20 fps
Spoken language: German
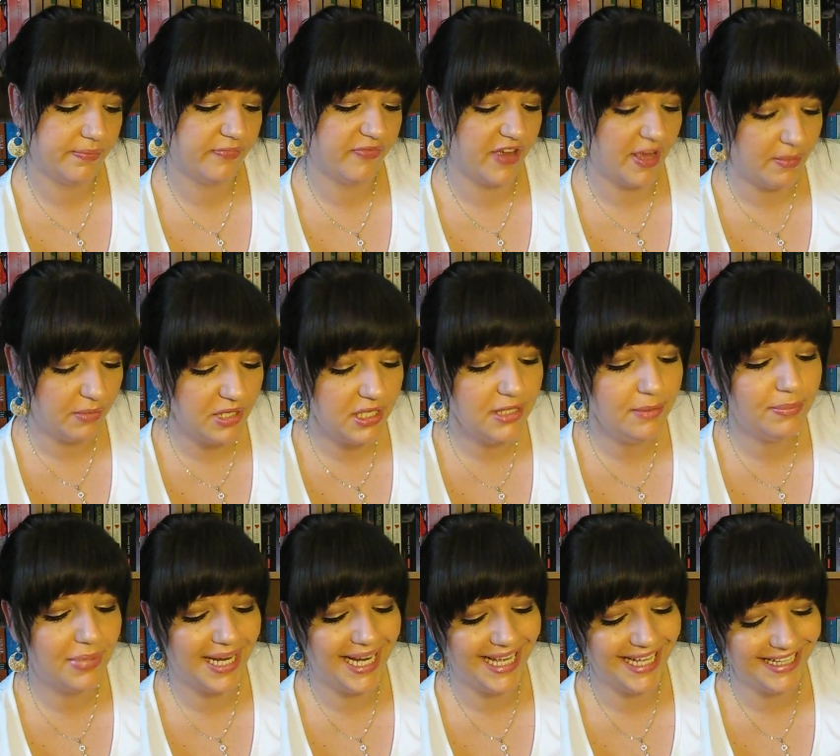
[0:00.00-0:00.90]
Family
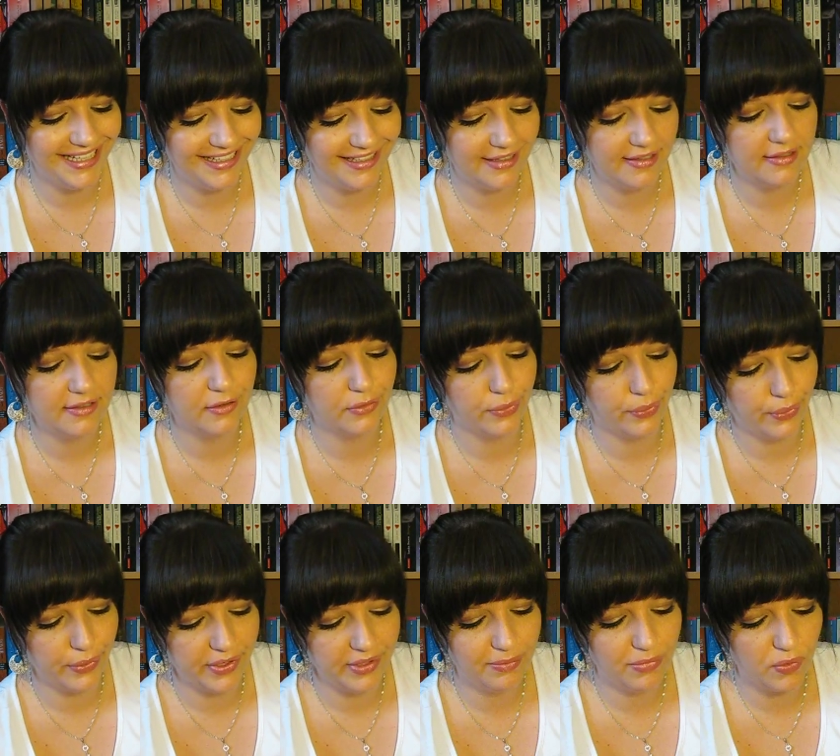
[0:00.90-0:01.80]
Planning
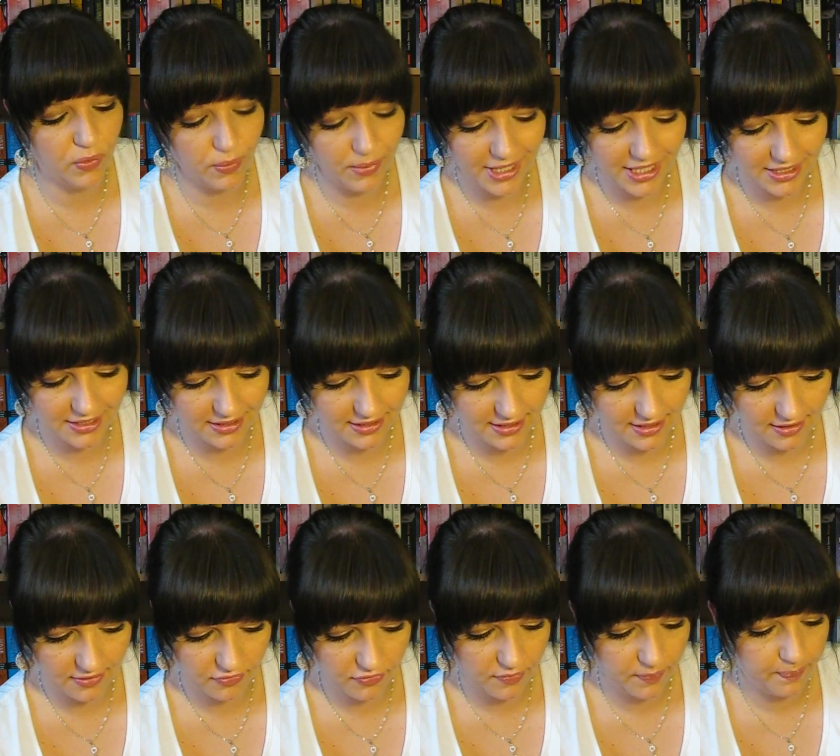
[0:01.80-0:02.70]
9 beobachten
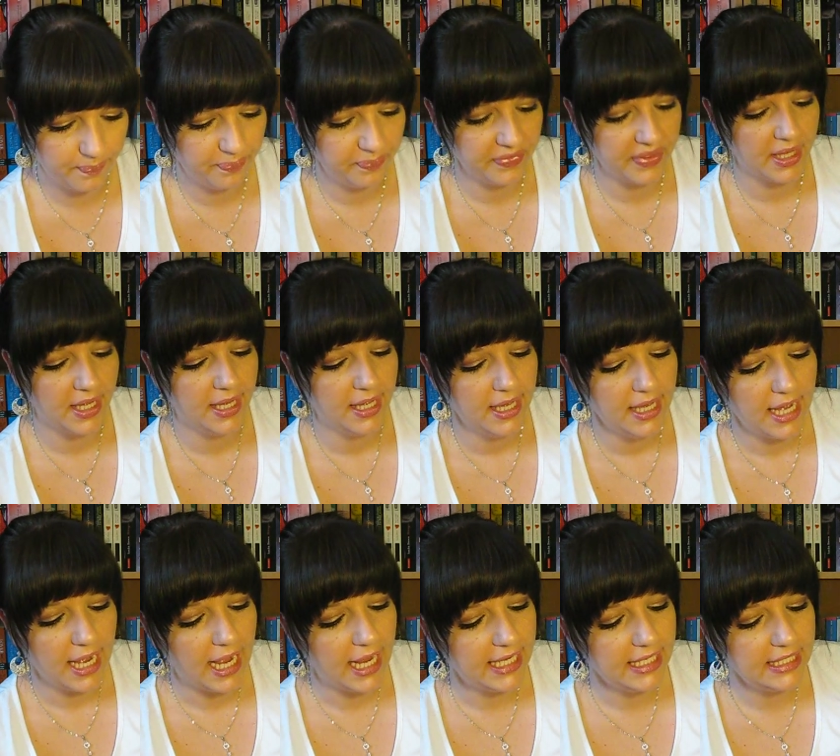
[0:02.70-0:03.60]
darf.
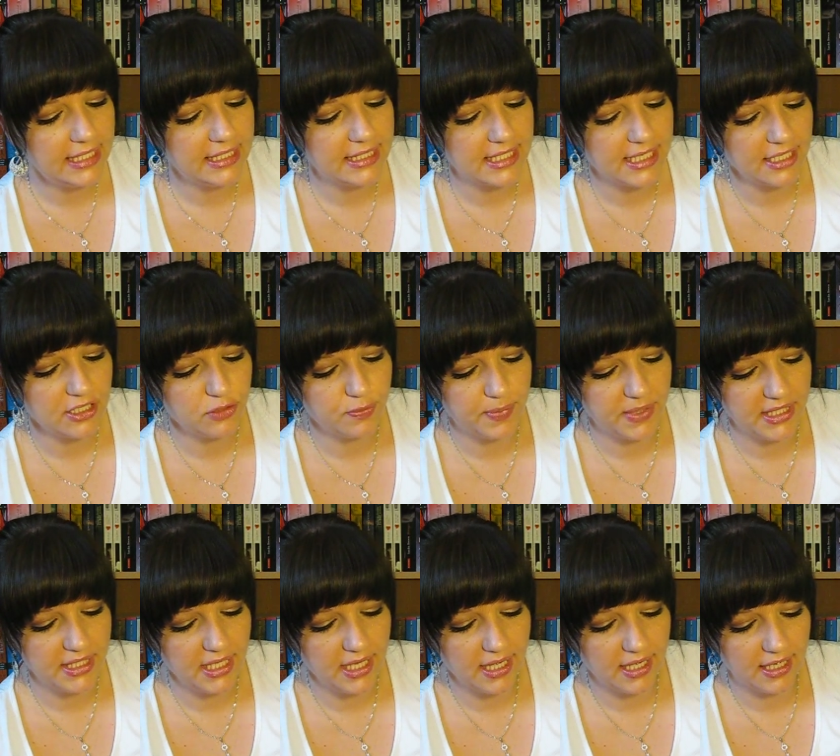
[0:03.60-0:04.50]
Einige Zeit
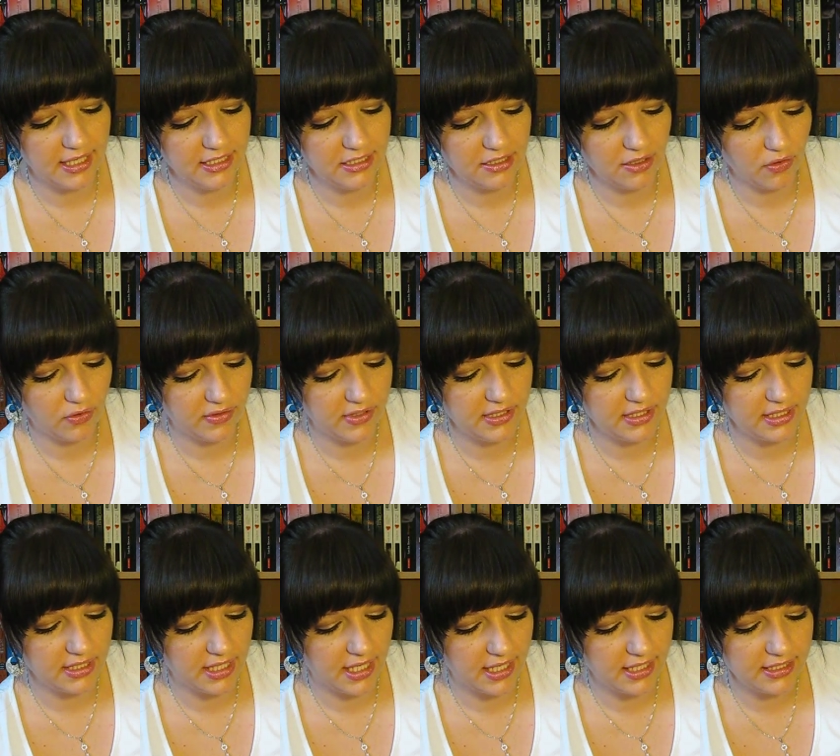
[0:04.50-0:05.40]
später erreicht Lauren die
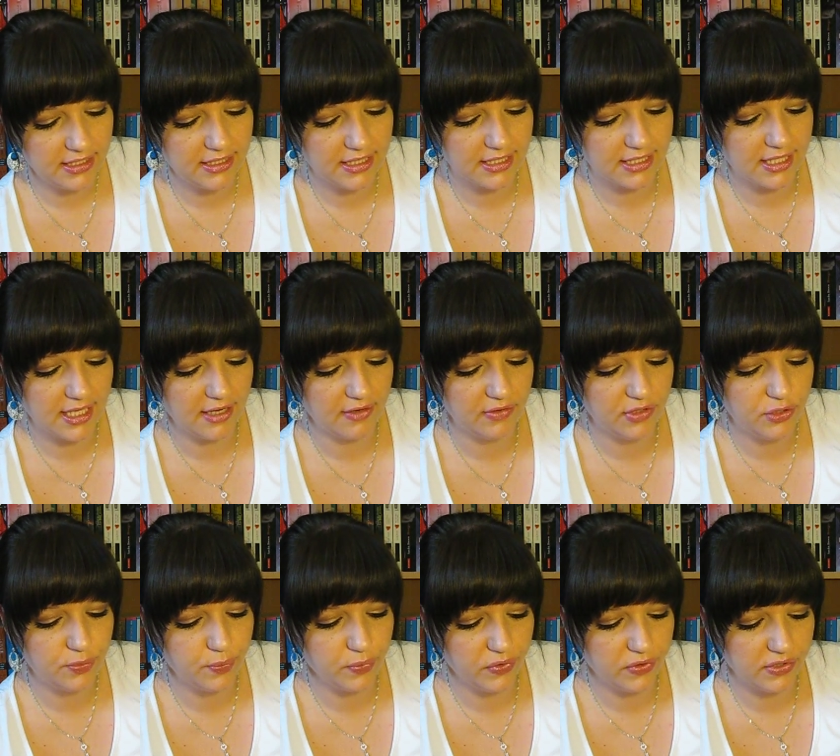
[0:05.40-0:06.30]
Nachricht, dass Carrie
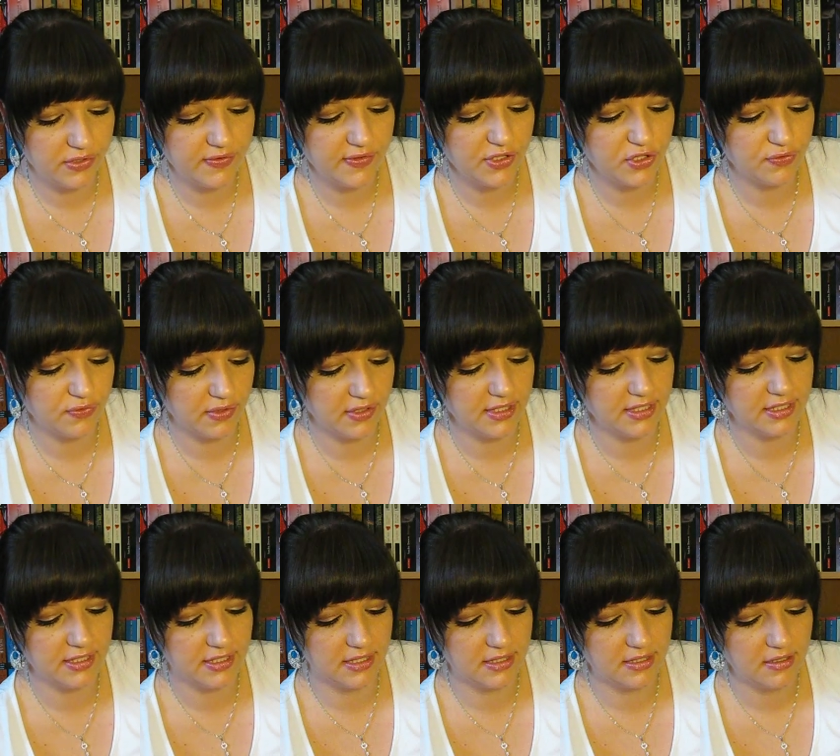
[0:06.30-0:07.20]
spurlos verschwunden
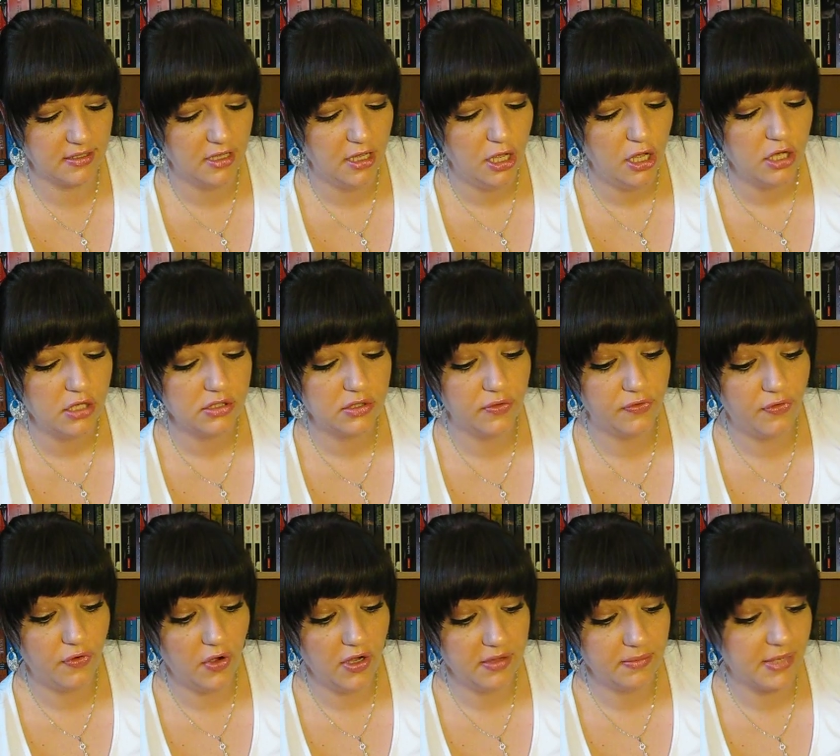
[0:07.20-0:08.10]
ist.
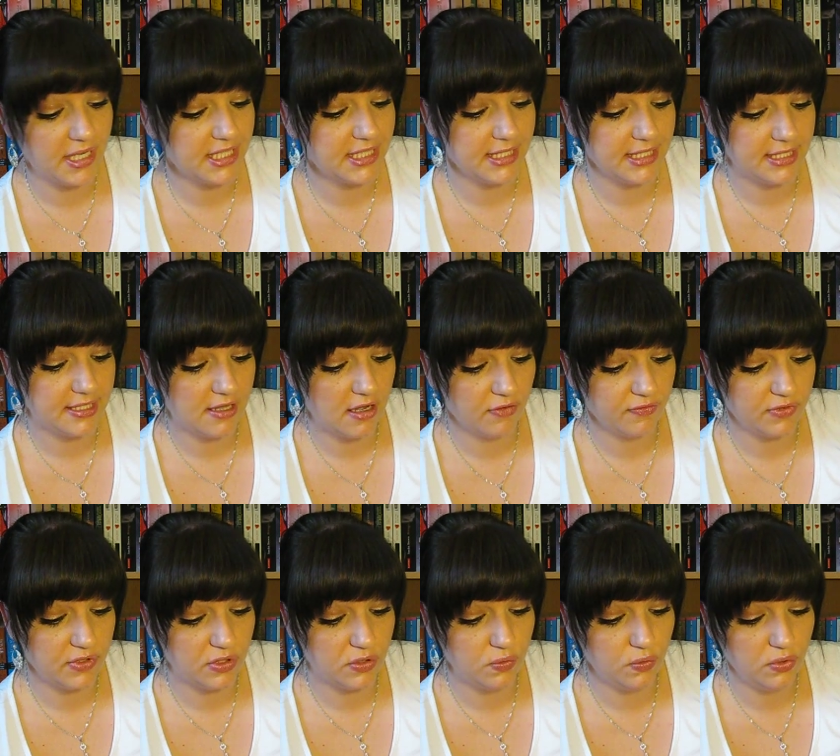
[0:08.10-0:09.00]
Sofort macht sie sich auf
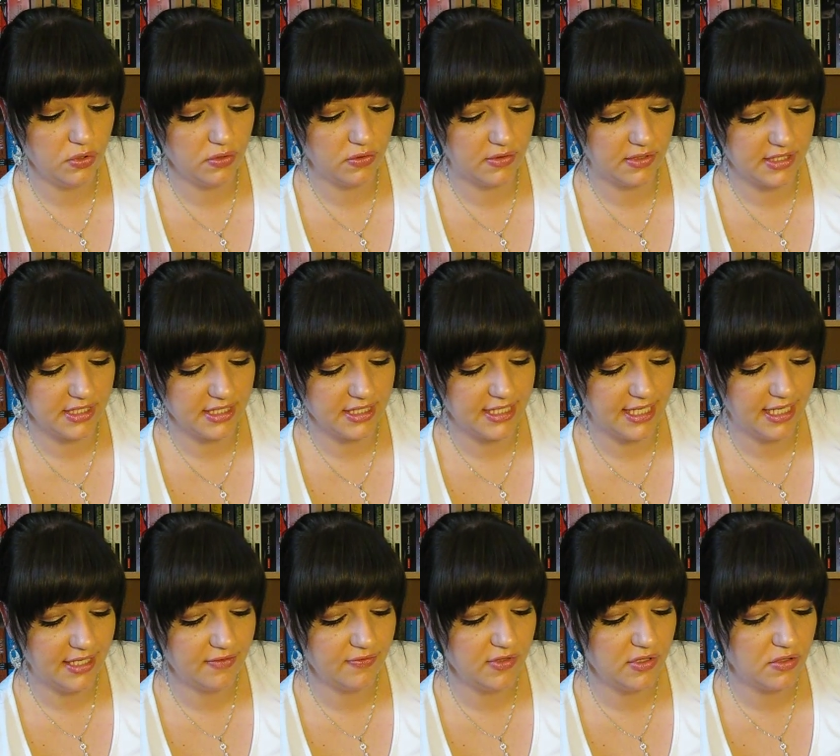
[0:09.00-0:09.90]
die Suche und
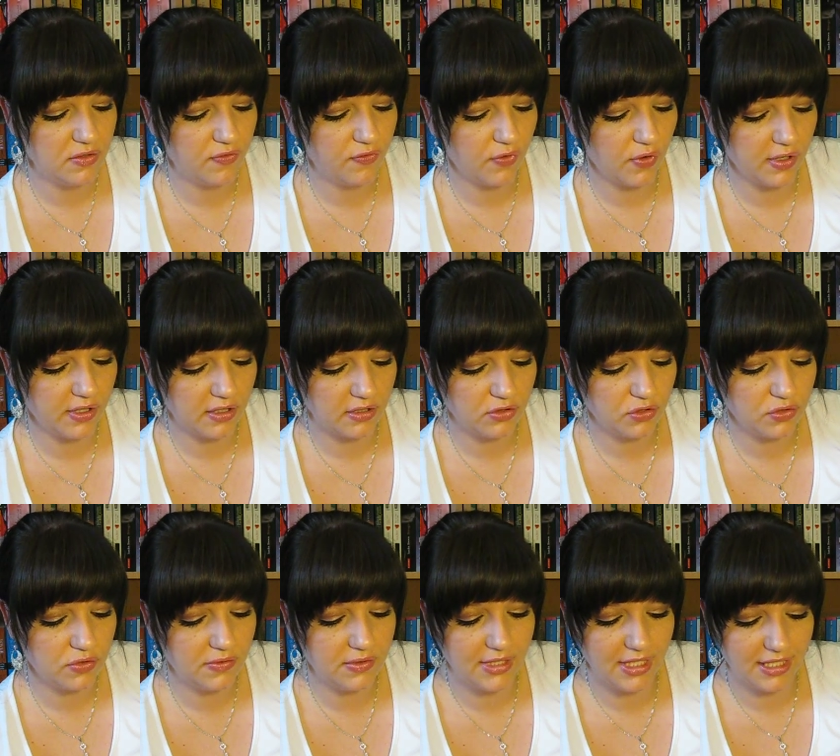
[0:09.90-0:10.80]
entdeckt wie zuvor ihre
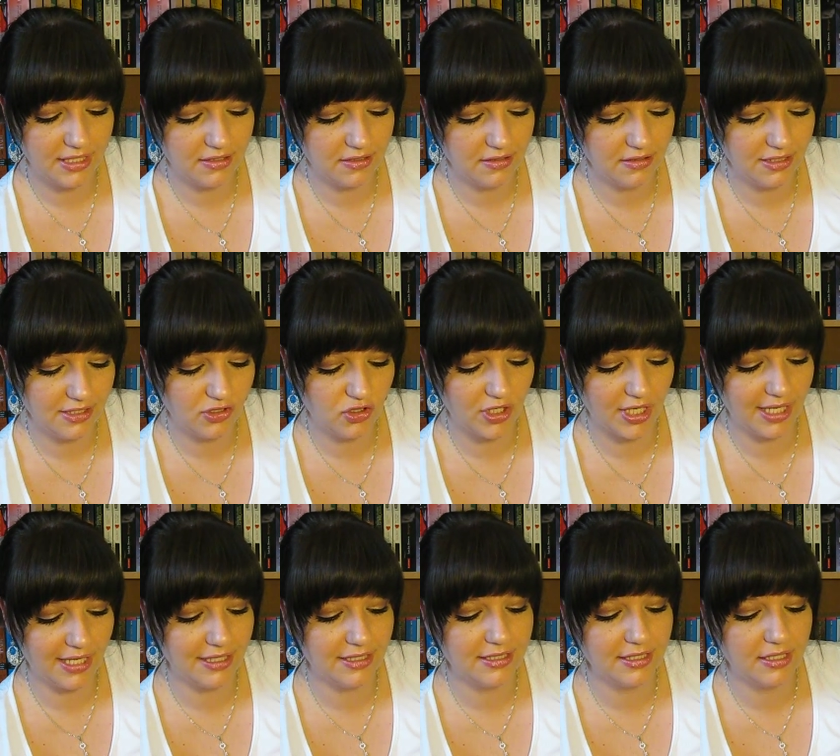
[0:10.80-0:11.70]
Studentin das
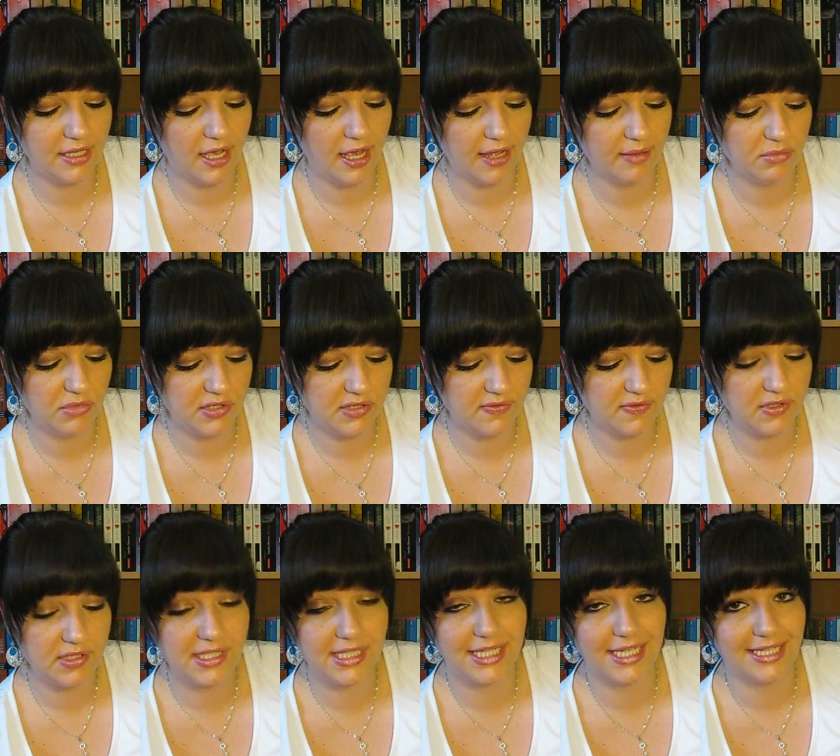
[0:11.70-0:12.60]
schreckliche Geheimnis
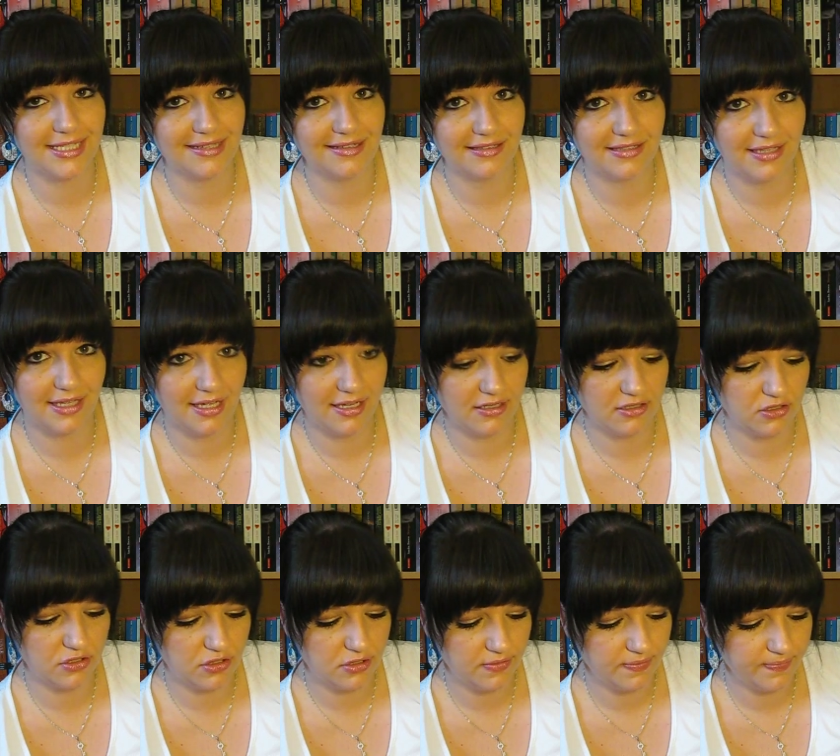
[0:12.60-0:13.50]
von Stastas
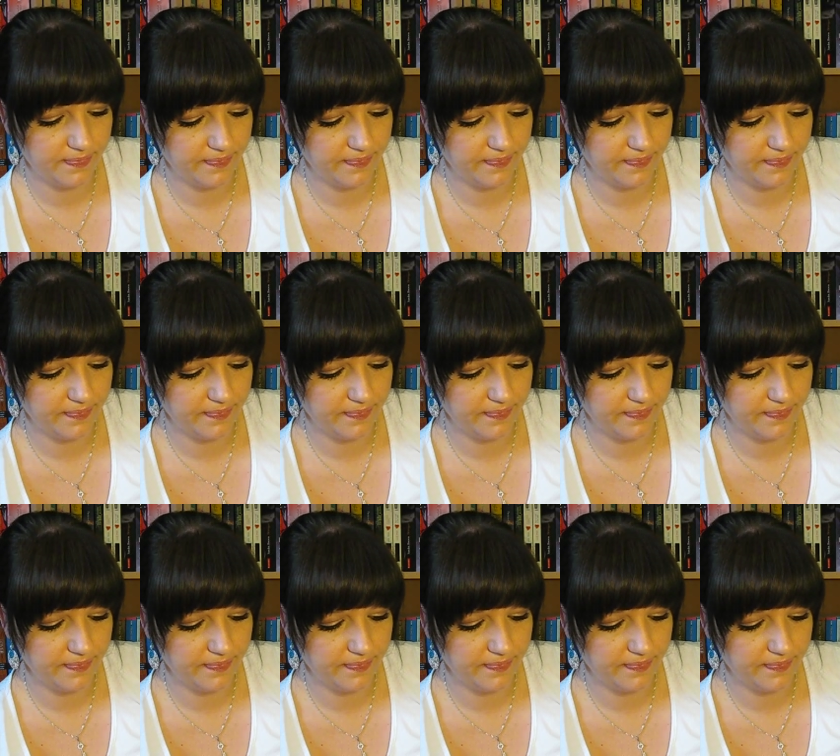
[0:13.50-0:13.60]
Ranch